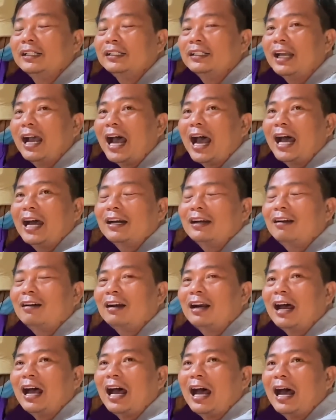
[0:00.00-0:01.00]
Dạ, nó
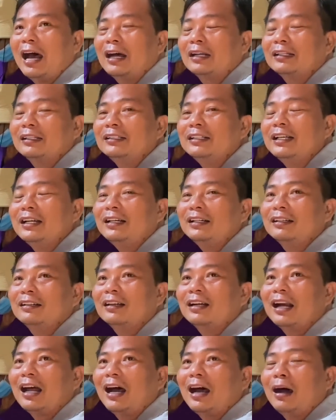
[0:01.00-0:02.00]
là thứ nhất
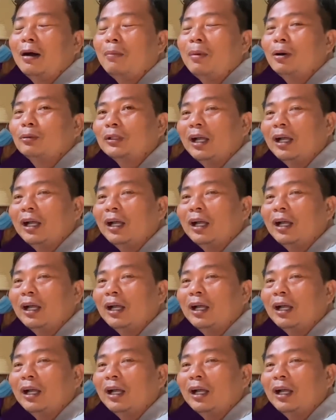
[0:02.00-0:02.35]
nó là bao